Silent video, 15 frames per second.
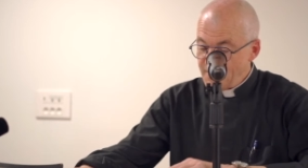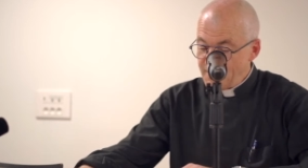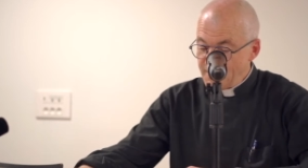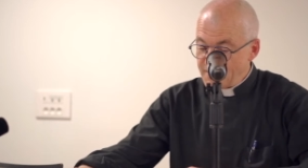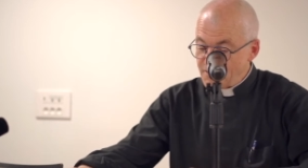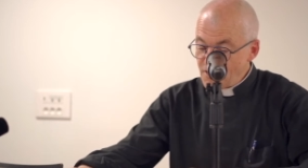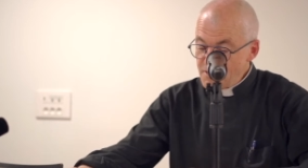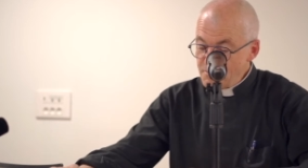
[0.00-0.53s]

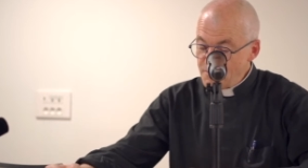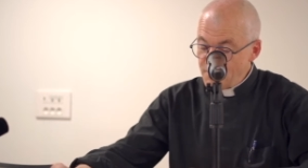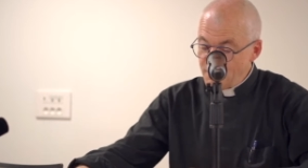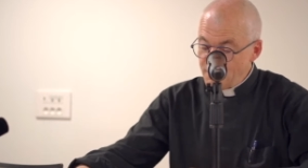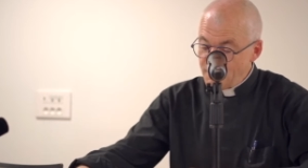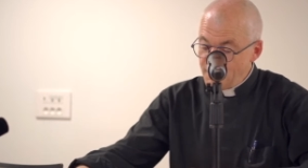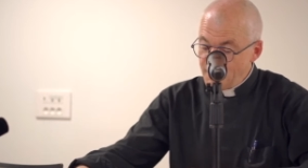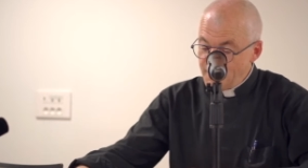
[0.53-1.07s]
Et comme
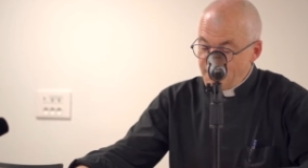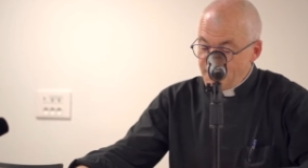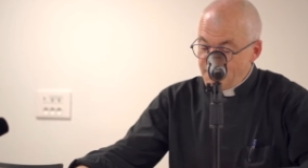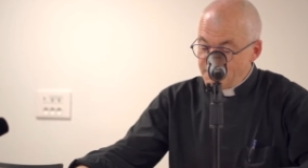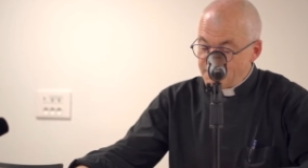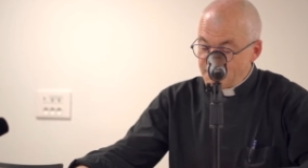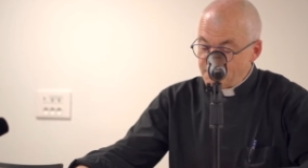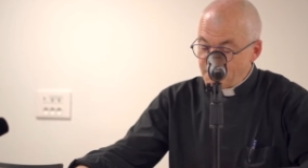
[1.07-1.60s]
euh,
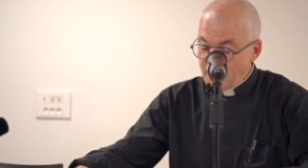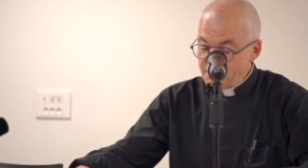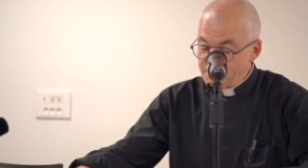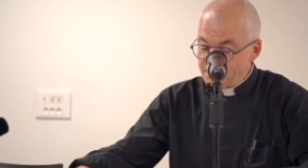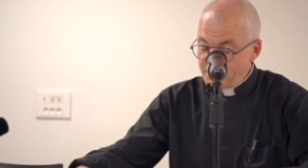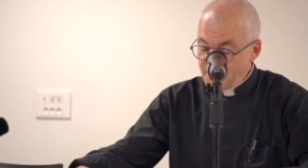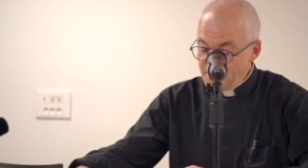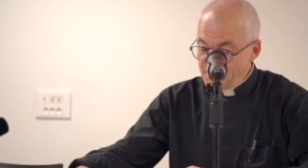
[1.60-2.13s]
cette brave
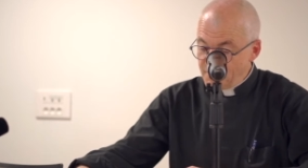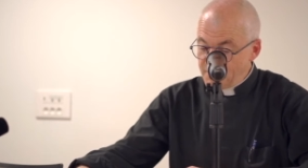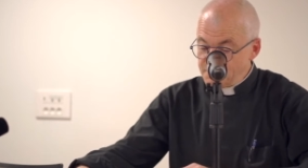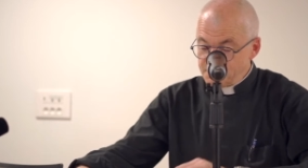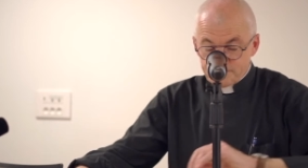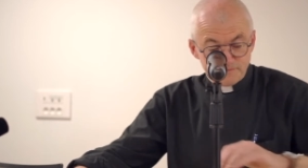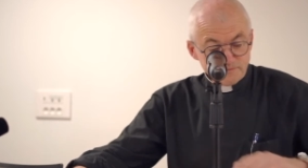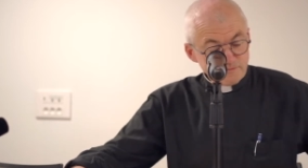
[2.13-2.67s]
femme.